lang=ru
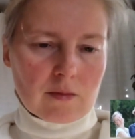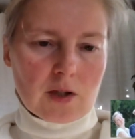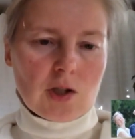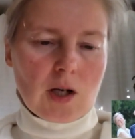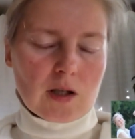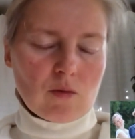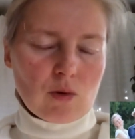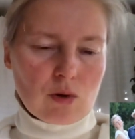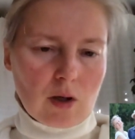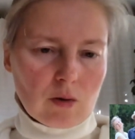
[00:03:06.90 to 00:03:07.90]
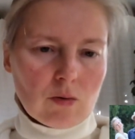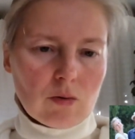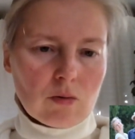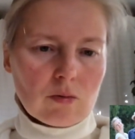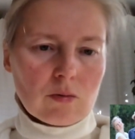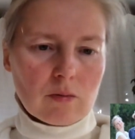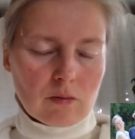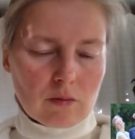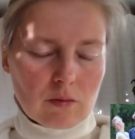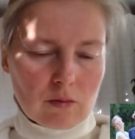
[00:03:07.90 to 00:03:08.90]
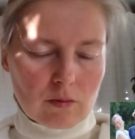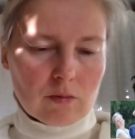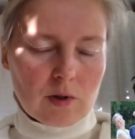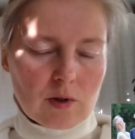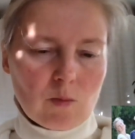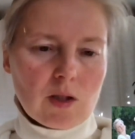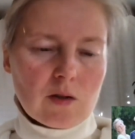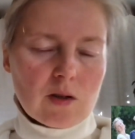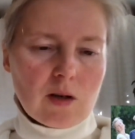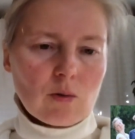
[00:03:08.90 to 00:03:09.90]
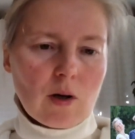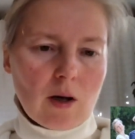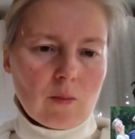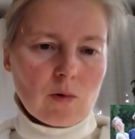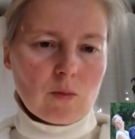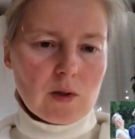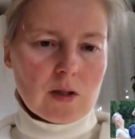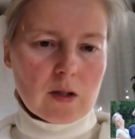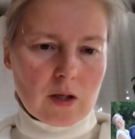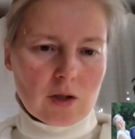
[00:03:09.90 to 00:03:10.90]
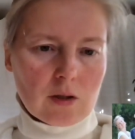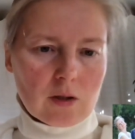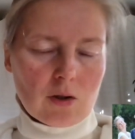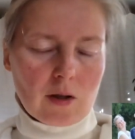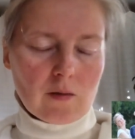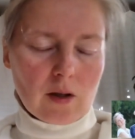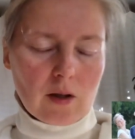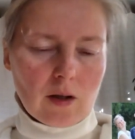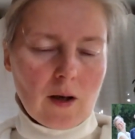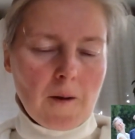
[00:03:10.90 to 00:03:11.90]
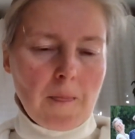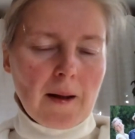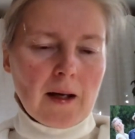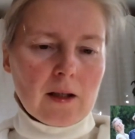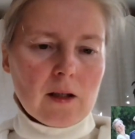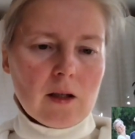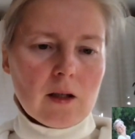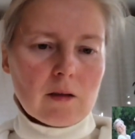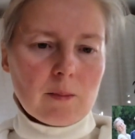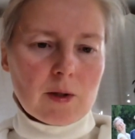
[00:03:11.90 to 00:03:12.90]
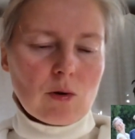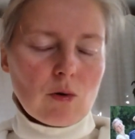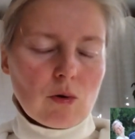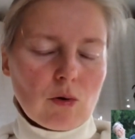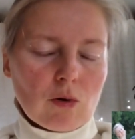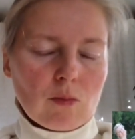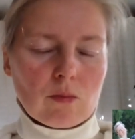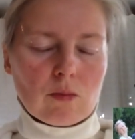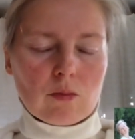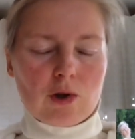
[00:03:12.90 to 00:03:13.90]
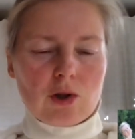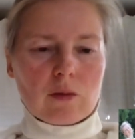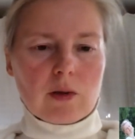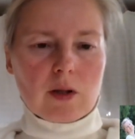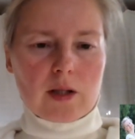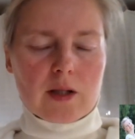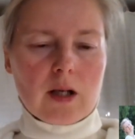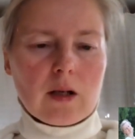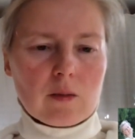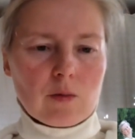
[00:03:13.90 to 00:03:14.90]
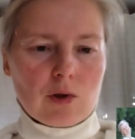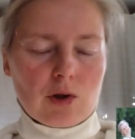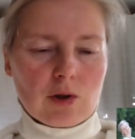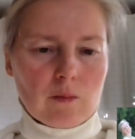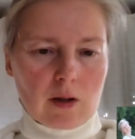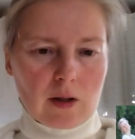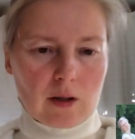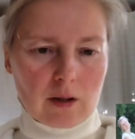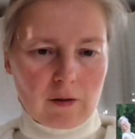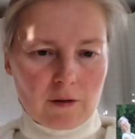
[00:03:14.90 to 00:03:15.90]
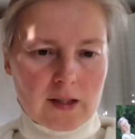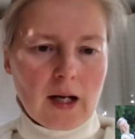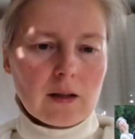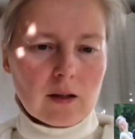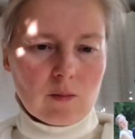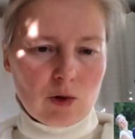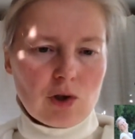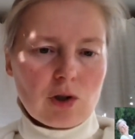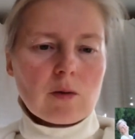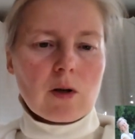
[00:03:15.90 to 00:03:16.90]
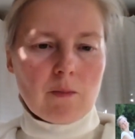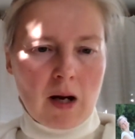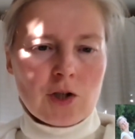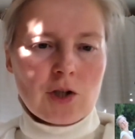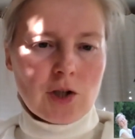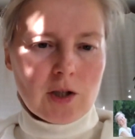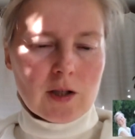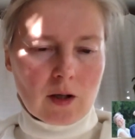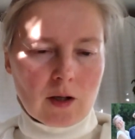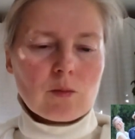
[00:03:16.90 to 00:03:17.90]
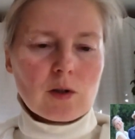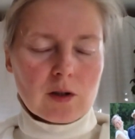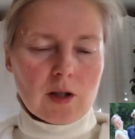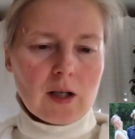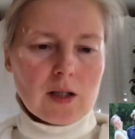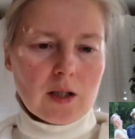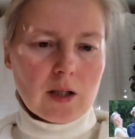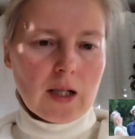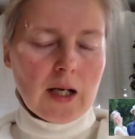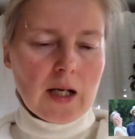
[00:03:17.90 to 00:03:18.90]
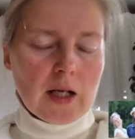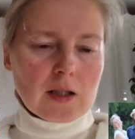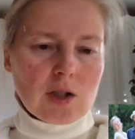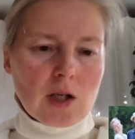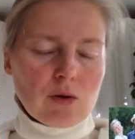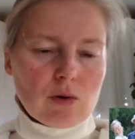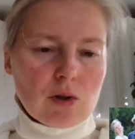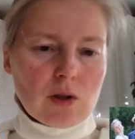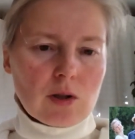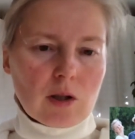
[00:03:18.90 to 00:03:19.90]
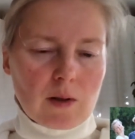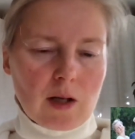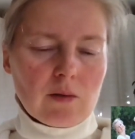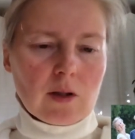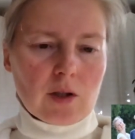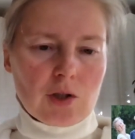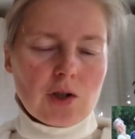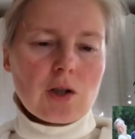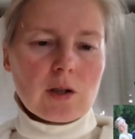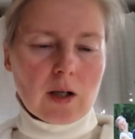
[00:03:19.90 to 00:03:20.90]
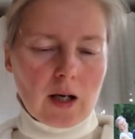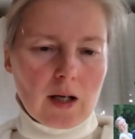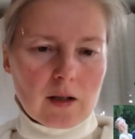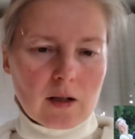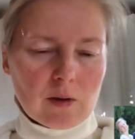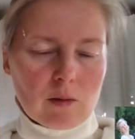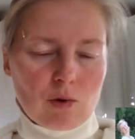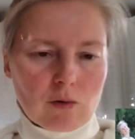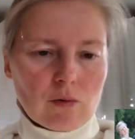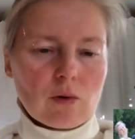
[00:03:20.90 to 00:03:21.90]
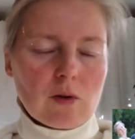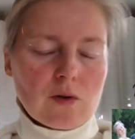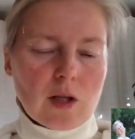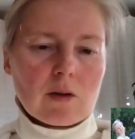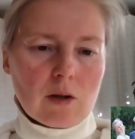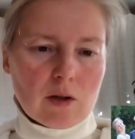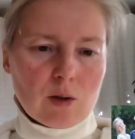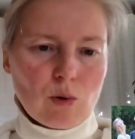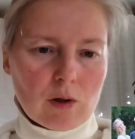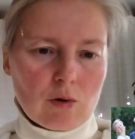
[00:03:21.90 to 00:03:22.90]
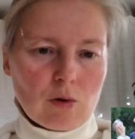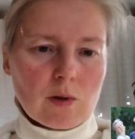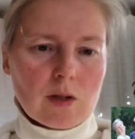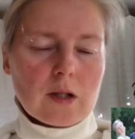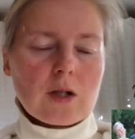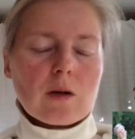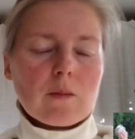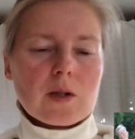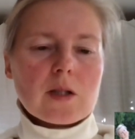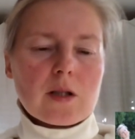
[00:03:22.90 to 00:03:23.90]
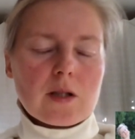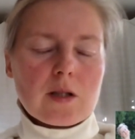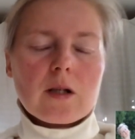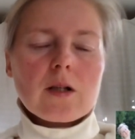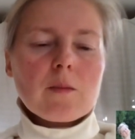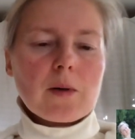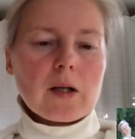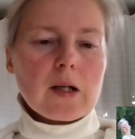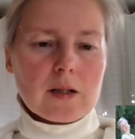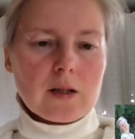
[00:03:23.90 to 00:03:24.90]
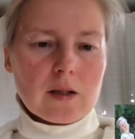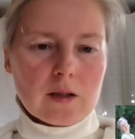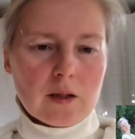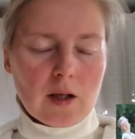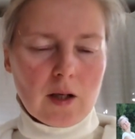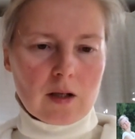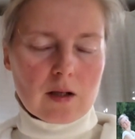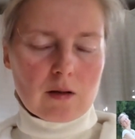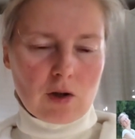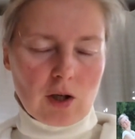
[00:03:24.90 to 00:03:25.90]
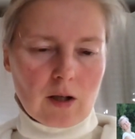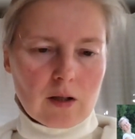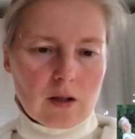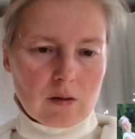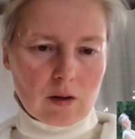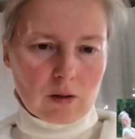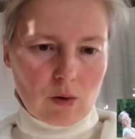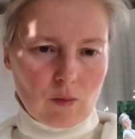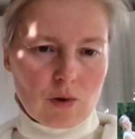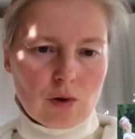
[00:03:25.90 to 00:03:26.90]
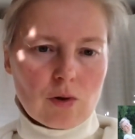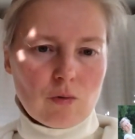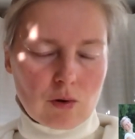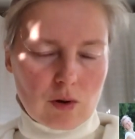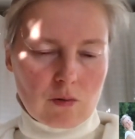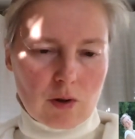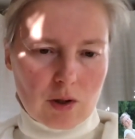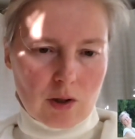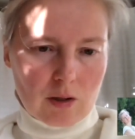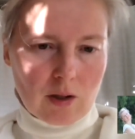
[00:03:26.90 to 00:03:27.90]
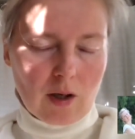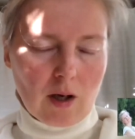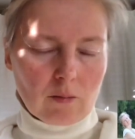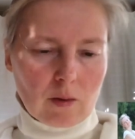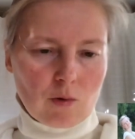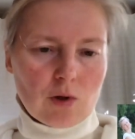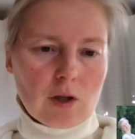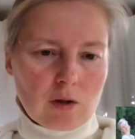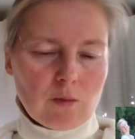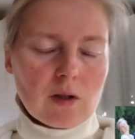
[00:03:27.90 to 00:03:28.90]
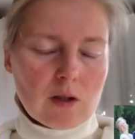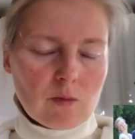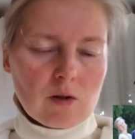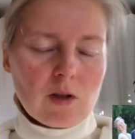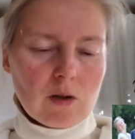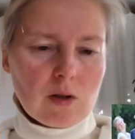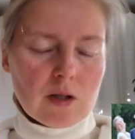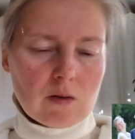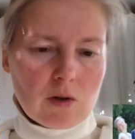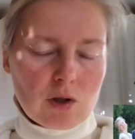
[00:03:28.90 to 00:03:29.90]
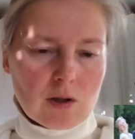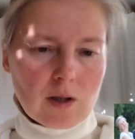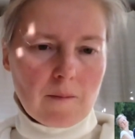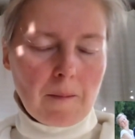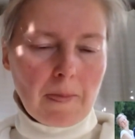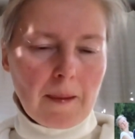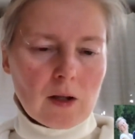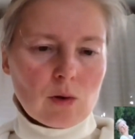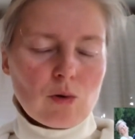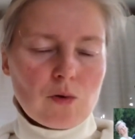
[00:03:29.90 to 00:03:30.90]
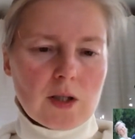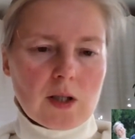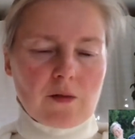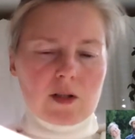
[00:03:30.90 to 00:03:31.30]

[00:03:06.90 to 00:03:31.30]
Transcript: защищая свою страну, тем не менее, это все равно карма убийцы лежит на человеке. И поскольку мужчины были сильные, мужчины были знатные, мужчины были большие, с огромной энергетикой, сейчас у них, как правило, шишки на коленях, потому что ноги вставлены распорки, чтобы они слишком быстро и сильно не прыгали здесь, и не совершали действий, которые больше не нужно совершать, потому что ошибки, тем не менее, были совершены. То есть у всех